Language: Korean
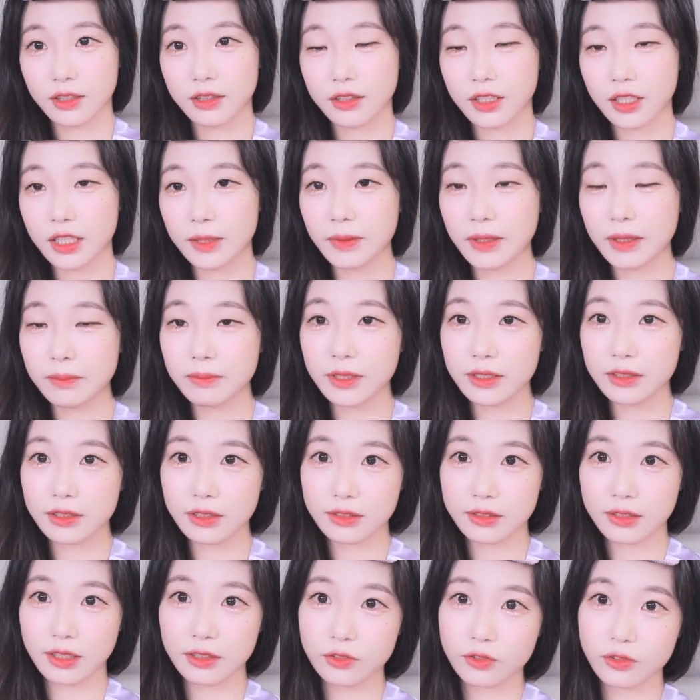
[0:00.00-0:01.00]
내일
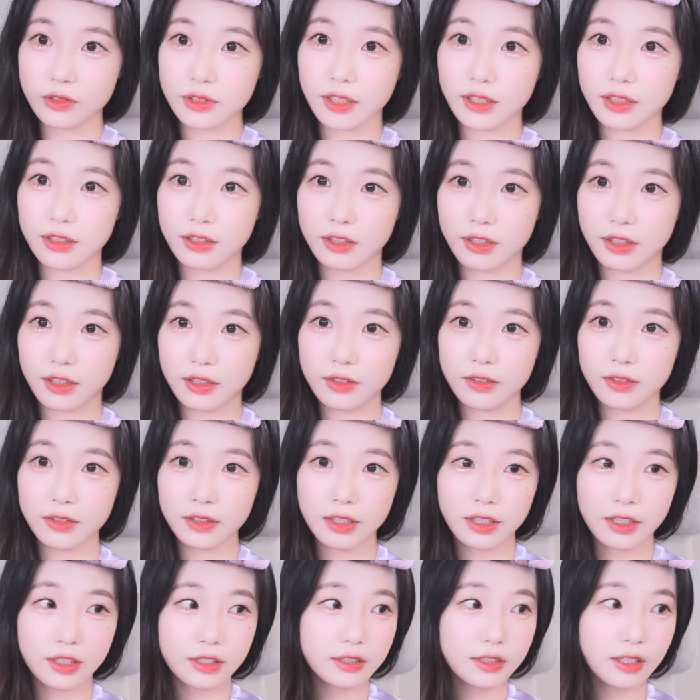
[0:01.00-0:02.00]
팬미팅 생중계 있나요?
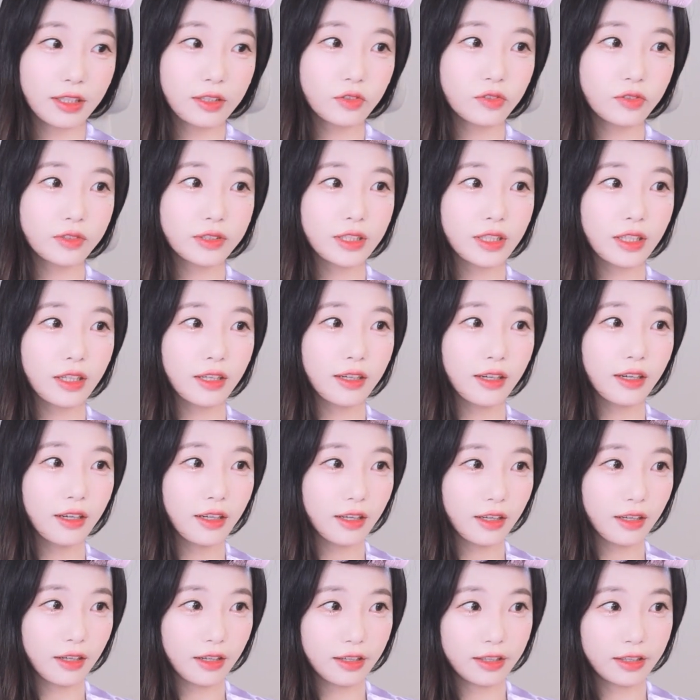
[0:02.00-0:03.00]

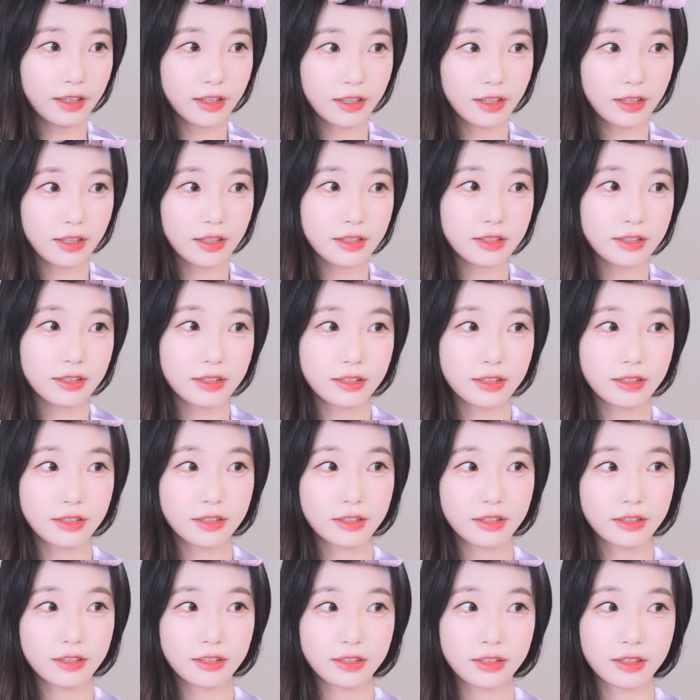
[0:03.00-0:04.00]
생중계가
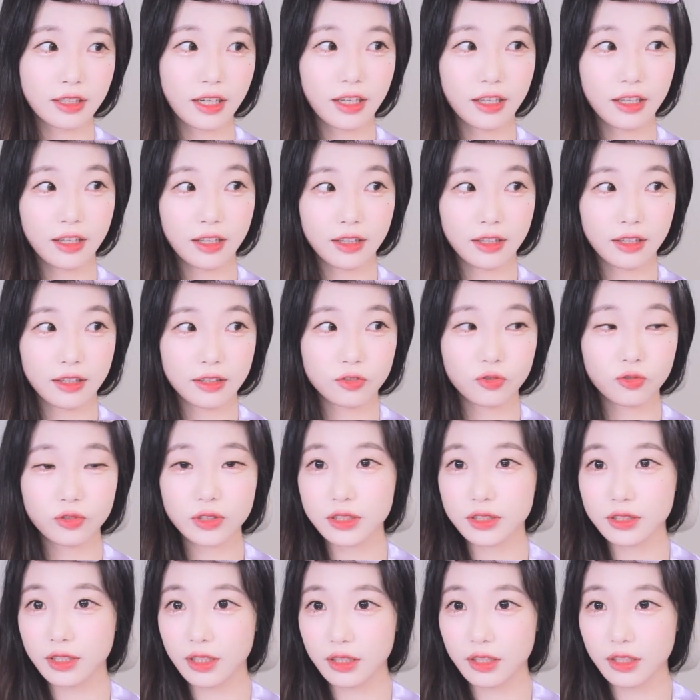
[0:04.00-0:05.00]
그한
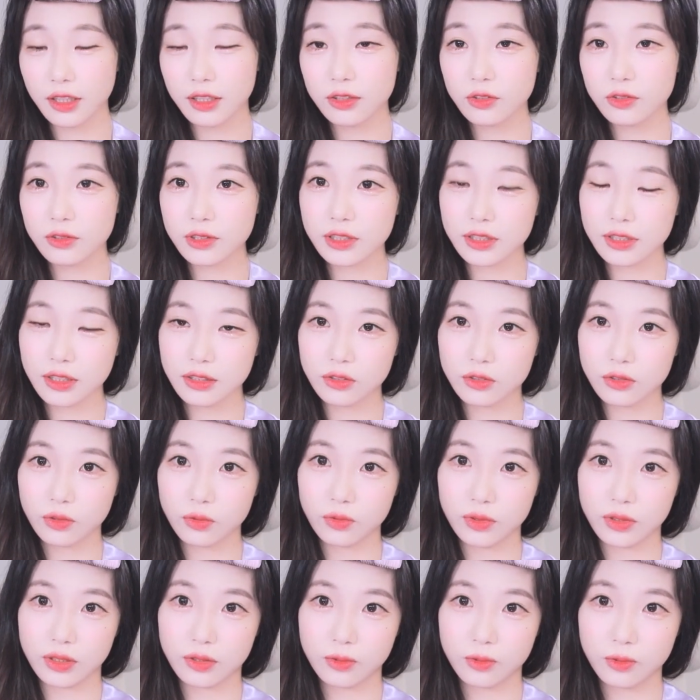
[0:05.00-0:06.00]
2시간? 한 두 시간
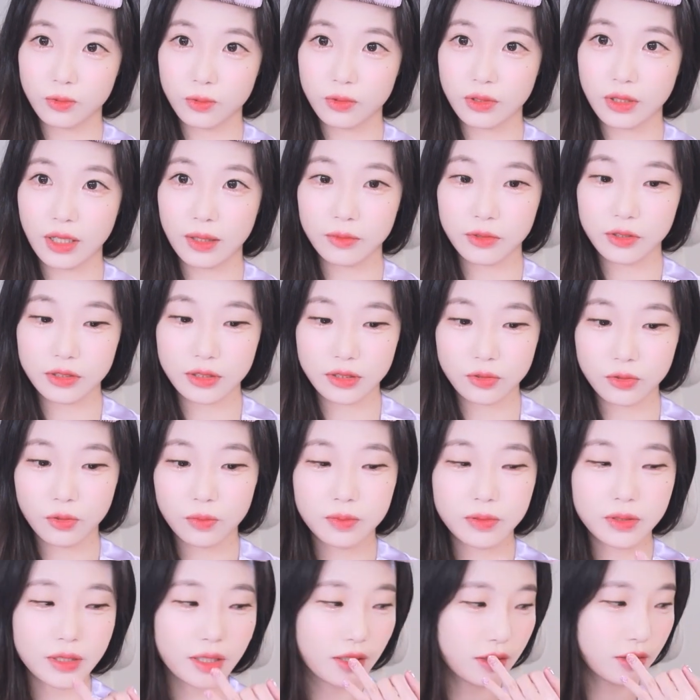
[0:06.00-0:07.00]
정도 있고 나머지는
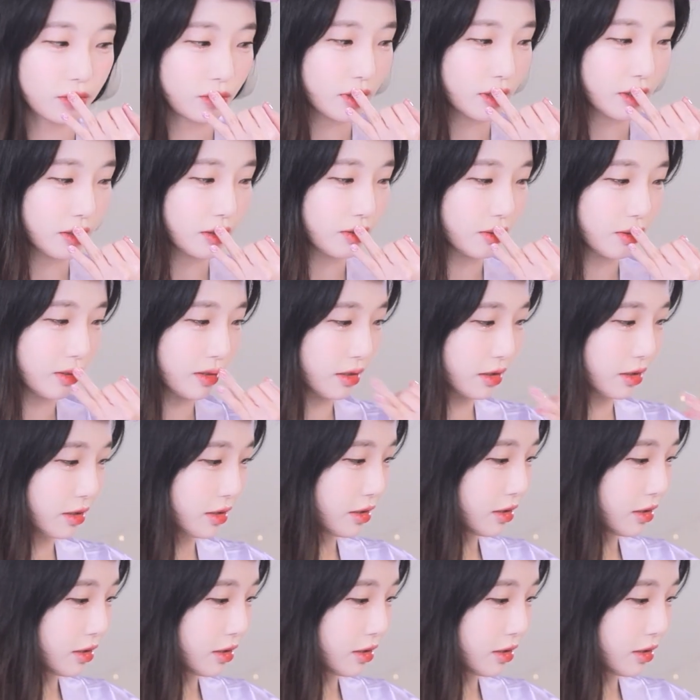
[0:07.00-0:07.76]
오프라인으로 할 거예요